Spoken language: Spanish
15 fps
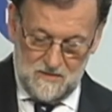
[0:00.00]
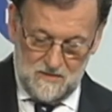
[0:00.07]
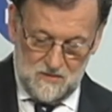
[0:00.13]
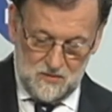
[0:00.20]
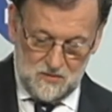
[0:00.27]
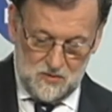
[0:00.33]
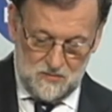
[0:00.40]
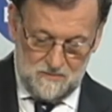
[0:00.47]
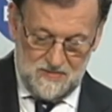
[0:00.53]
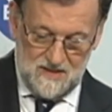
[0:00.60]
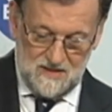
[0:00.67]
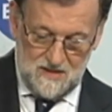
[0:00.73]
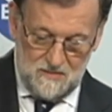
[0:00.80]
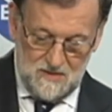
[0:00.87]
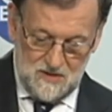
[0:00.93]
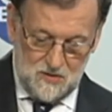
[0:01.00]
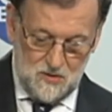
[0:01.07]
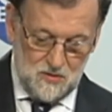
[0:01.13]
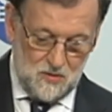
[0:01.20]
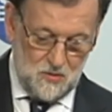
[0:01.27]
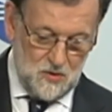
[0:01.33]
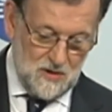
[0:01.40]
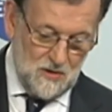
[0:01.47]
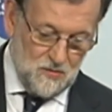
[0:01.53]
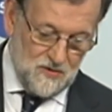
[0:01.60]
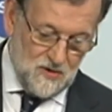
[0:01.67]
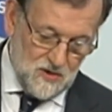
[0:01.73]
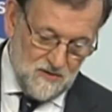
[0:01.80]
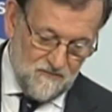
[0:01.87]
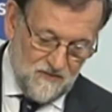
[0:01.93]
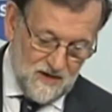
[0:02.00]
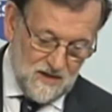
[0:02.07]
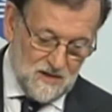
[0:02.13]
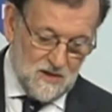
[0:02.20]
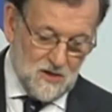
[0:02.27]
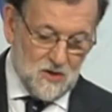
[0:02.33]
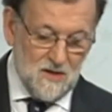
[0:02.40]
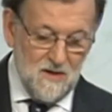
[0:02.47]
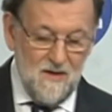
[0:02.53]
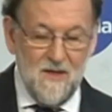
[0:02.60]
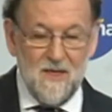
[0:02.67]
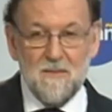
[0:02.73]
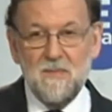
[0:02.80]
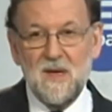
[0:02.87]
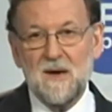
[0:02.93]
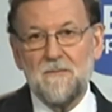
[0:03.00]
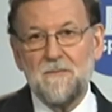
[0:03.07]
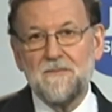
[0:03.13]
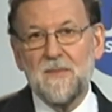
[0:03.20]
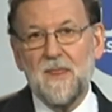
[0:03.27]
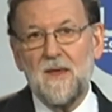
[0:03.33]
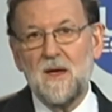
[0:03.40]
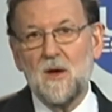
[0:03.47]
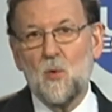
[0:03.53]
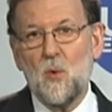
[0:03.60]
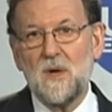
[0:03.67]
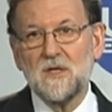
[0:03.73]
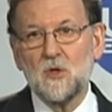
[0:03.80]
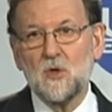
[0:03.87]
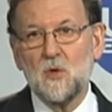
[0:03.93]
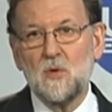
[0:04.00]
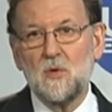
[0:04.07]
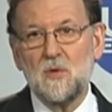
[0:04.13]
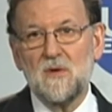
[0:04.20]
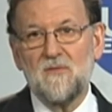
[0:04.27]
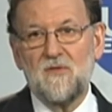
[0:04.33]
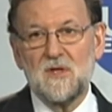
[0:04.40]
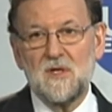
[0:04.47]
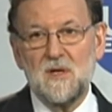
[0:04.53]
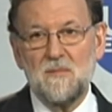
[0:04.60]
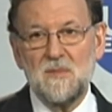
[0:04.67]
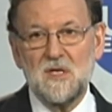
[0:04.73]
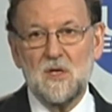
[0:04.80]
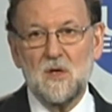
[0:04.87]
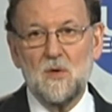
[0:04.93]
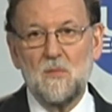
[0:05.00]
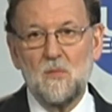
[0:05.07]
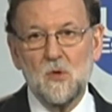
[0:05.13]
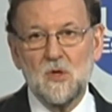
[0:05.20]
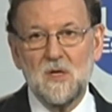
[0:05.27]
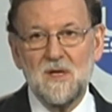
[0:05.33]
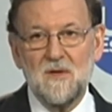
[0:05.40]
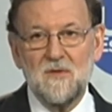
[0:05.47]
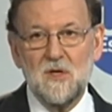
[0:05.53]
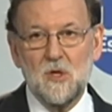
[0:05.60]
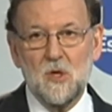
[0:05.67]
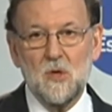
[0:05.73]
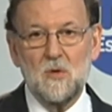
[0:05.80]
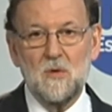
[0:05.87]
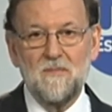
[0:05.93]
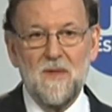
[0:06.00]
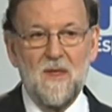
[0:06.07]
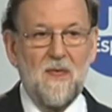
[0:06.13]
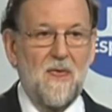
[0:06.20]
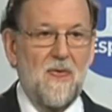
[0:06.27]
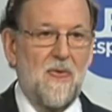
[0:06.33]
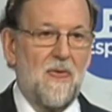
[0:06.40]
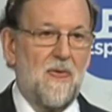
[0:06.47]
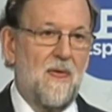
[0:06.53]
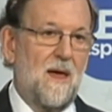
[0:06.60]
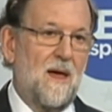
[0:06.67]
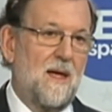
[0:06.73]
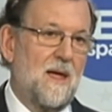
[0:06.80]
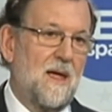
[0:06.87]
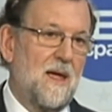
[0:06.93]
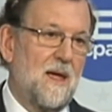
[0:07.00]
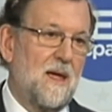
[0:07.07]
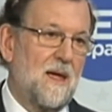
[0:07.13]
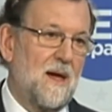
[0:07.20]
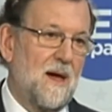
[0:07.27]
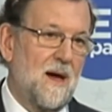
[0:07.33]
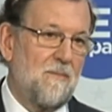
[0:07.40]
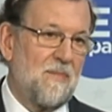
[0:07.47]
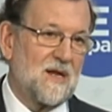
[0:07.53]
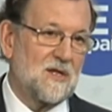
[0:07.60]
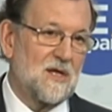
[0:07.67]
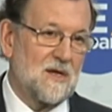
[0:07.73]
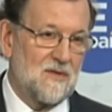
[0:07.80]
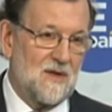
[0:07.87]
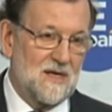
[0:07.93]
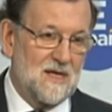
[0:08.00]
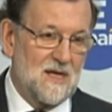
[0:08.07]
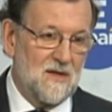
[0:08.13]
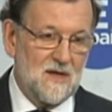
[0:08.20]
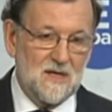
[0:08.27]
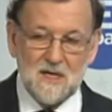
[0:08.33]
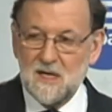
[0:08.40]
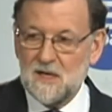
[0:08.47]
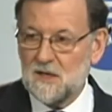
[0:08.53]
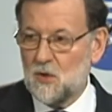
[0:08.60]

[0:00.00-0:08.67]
otro planteamiento y otros cauces diferentes. Bien, en cuanto efectivamente, como usted ha dicho, eh, a partir del día de ayer